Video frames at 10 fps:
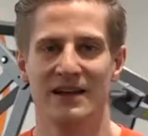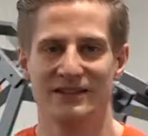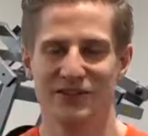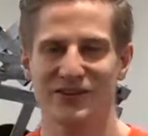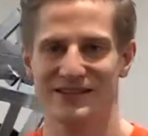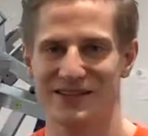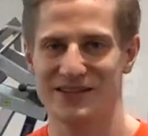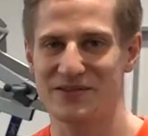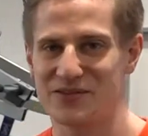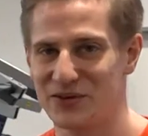So, grüß euch,
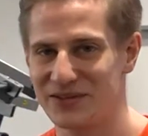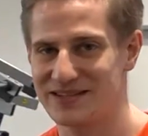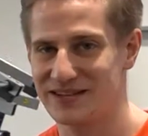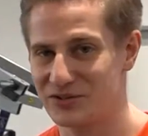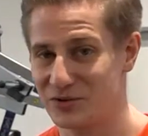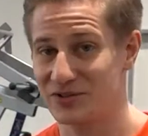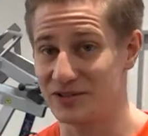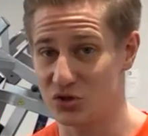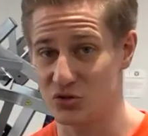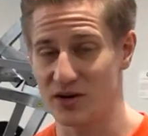servus. Heute zeige ich euch
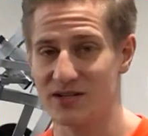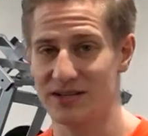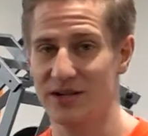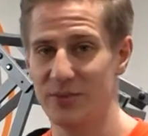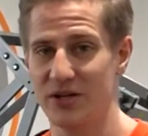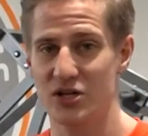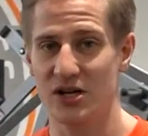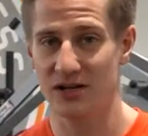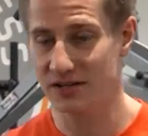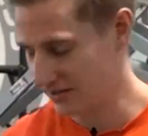die Shrugs an der
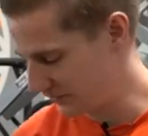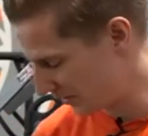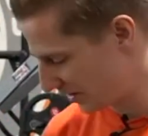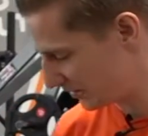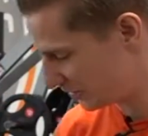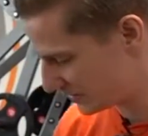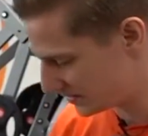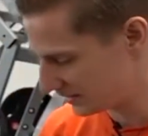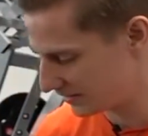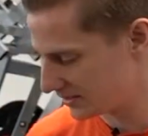Pitchhack. Dafür haben wir uns
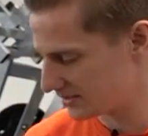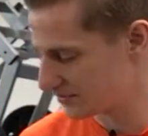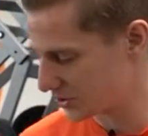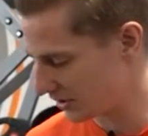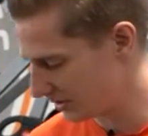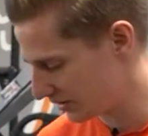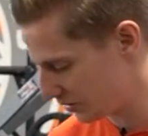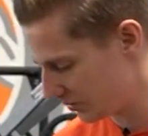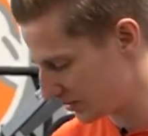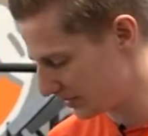die Trizepsstange
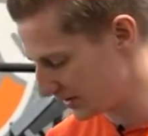genommen